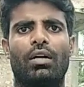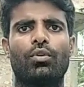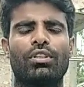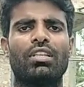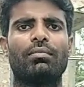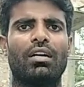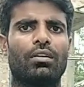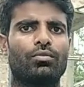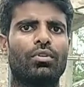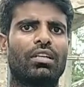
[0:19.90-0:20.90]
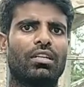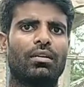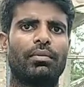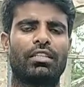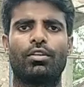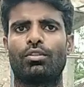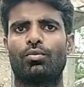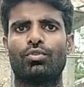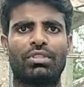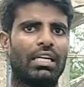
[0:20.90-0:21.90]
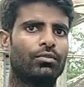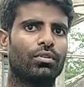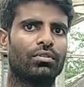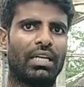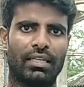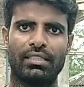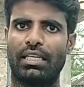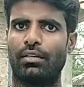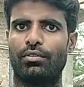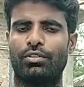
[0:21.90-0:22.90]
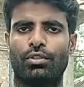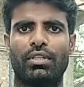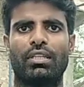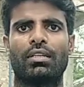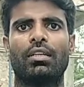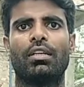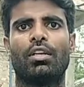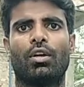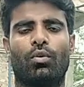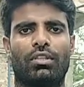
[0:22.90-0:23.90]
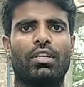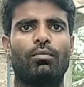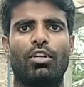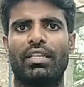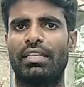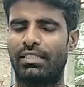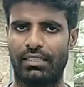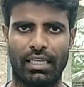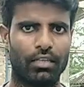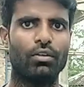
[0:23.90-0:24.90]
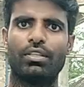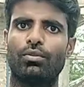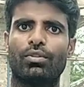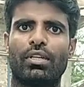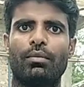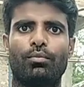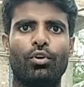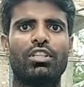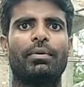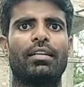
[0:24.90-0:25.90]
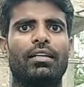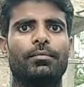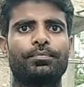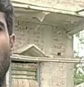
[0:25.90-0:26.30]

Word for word: ক্ষতি বা কোনো একটা ব্যক্তিগত কোনো স্বার্থ থাকে যার কারণে সঠিক কথাটা বলার ইচ্ছা থাকলেও কিন্তু ওনারা বলতে পারে না